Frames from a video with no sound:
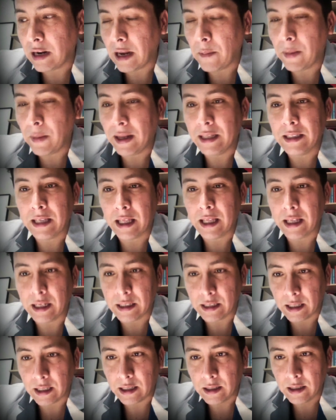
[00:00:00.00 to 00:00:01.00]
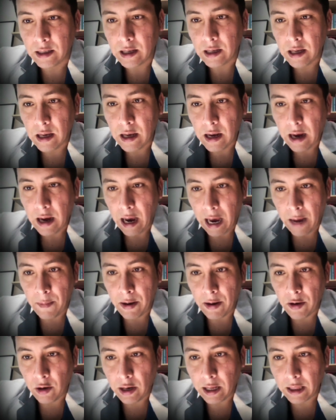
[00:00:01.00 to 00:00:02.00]
prensa dice. A
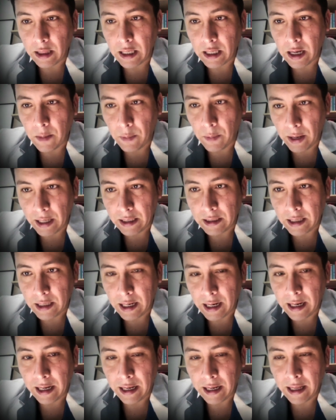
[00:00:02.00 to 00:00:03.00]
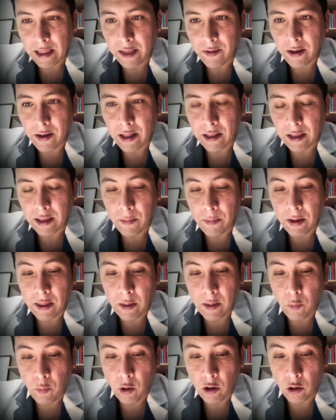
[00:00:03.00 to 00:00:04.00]
mayor cantidad de prensa, el cliente va a estar más
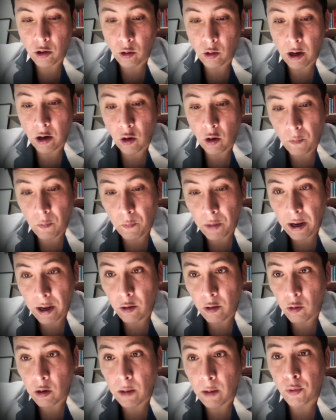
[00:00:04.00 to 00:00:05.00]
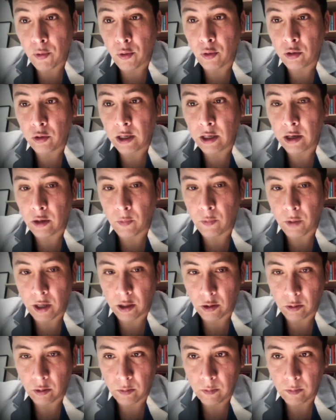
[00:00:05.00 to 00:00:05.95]
dispuesto a comprar o a producir el objeto.